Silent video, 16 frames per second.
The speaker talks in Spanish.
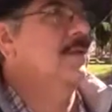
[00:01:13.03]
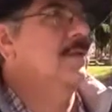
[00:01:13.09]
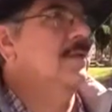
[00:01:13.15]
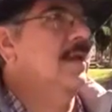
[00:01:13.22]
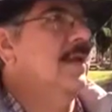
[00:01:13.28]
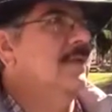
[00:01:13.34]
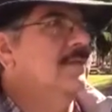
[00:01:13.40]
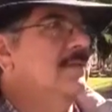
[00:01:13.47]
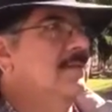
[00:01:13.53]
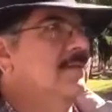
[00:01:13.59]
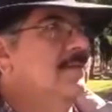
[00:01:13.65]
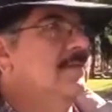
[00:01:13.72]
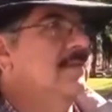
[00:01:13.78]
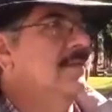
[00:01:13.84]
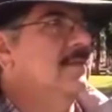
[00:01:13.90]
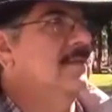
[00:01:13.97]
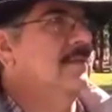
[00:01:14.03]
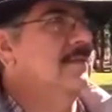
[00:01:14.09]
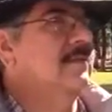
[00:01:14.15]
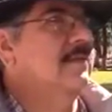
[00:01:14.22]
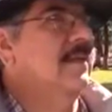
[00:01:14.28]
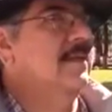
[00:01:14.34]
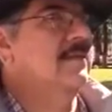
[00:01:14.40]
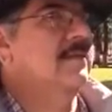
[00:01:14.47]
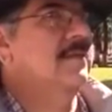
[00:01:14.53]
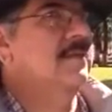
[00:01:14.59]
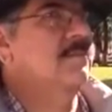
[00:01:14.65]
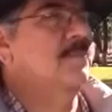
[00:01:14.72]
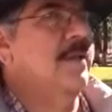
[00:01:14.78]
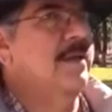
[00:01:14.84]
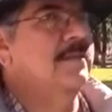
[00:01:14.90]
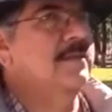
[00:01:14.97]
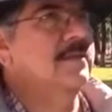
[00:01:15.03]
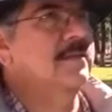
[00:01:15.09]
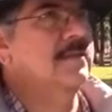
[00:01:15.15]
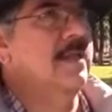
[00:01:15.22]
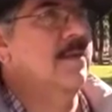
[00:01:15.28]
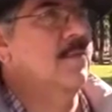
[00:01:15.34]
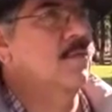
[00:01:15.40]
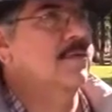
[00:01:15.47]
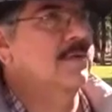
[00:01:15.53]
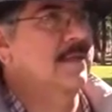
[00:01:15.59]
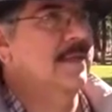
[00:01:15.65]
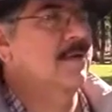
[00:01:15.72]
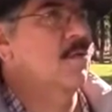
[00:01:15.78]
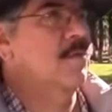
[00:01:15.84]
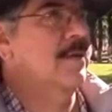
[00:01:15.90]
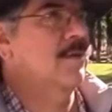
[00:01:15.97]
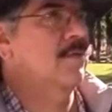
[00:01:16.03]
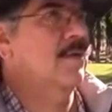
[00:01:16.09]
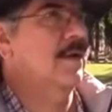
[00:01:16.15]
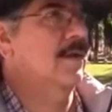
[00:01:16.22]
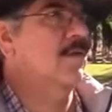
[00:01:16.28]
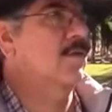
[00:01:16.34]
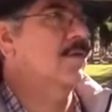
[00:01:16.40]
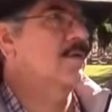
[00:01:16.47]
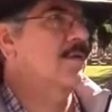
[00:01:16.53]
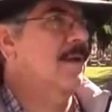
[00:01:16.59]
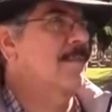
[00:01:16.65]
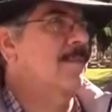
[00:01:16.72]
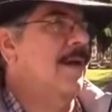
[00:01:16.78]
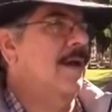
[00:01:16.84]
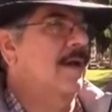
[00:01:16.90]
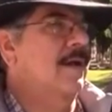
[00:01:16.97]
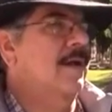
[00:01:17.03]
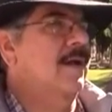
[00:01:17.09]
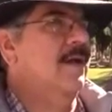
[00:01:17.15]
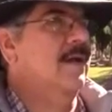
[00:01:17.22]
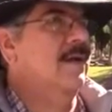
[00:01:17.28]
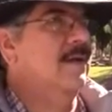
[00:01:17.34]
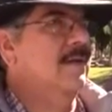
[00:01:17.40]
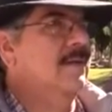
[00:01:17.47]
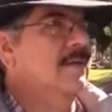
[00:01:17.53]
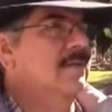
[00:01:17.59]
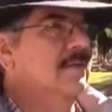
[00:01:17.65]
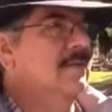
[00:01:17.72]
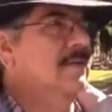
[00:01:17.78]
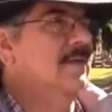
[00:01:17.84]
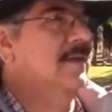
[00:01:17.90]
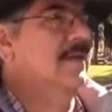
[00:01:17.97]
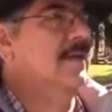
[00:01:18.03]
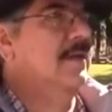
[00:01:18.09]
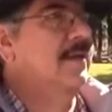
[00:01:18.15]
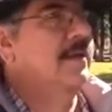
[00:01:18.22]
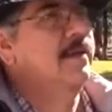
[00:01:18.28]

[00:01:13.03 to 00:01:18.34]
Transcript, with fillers: Entre las eh, tres especies a lo mejor se andan comiendo alrededor de una paca de